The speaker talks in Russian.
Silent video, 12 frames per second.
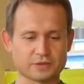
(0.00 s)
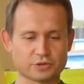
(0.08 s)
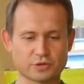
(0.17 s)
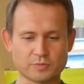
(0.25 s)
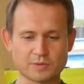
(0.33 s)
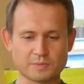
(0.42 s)

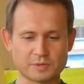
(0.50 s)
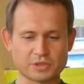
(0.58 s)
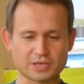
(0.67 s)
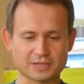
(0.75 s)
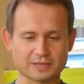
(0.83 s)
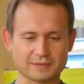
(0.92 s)
Что мы
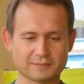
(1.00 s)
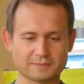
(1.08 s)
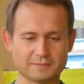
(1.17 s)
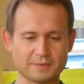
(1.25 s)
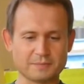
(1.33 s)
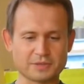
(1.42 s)
печатали?
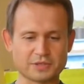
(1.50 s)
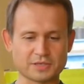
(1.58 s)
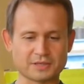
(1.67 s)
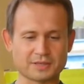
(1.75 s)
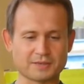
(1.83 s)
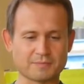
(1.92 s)
Мы
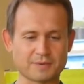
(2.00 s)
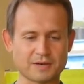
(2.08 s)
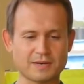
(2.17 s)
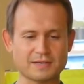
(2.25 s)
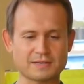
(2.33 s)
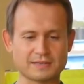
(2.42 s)
печатали
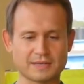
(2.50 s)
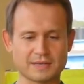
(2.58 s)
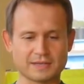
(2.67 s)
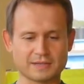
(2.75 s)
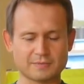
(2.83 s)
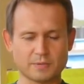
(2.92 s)
браслеты,